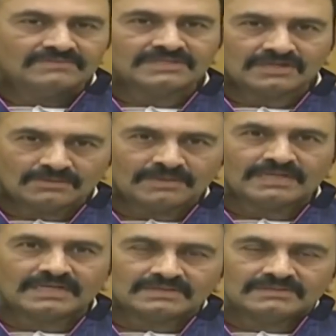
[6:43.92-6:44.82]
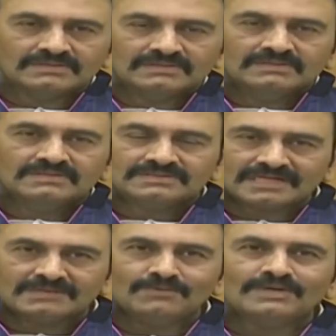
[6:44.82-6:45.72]
విజయ్ కుమార్ గారు
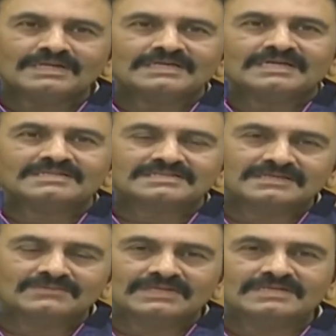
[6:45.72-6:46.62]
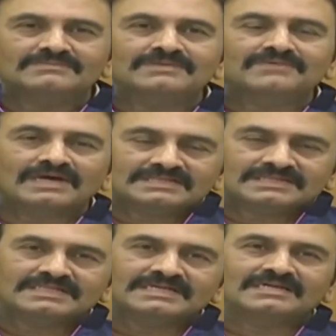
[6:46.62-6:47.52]
జగన్మోహన్ రెడ్డి గారి స్కీములకి మీ
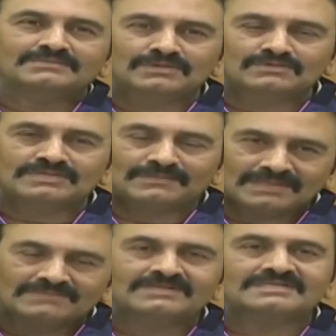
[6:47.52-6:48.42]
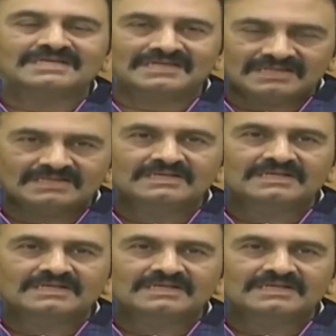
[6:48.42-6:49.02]
ఫారెస్ట్ అధికారి మీకు సంబంధం ఏంటి సార్